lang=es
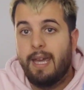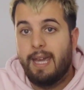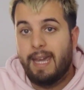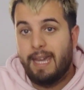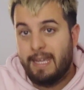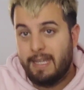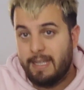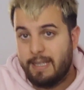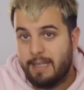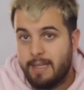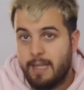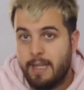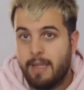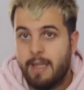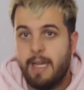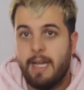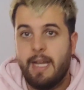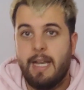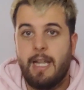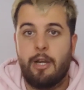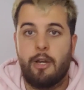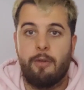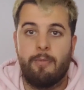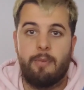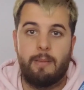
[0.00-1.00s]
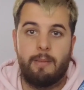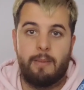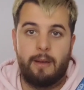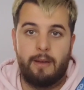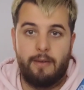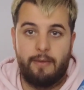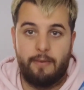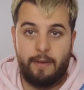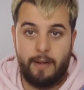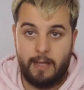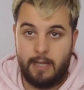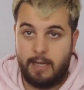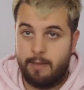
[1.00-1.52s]
Este deja la ropa
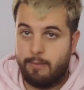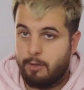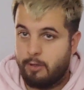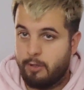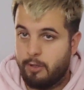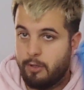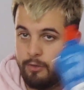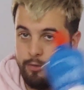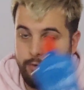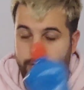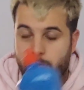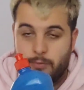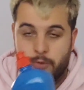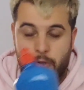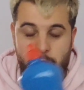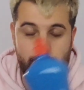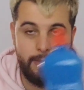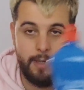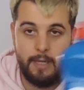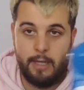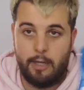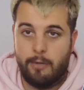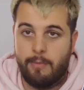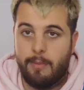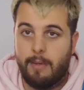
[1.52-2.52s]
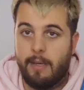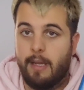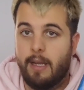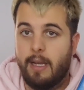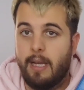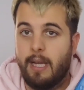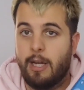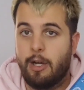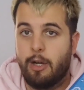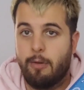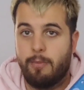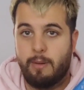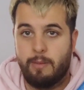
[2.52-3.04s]
más fresca, porque yo lo uso mucho para la ropa.
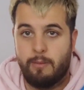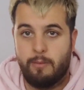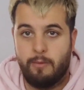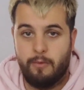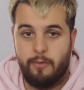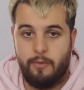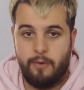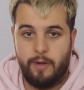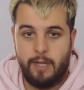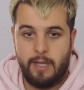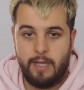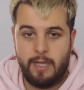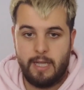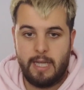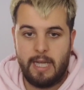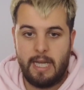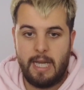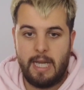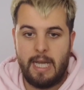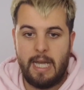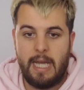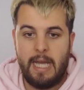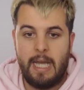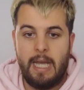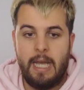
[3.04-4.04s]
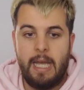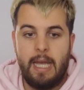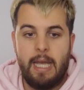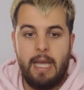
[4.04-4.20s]
La ropa muy fresca,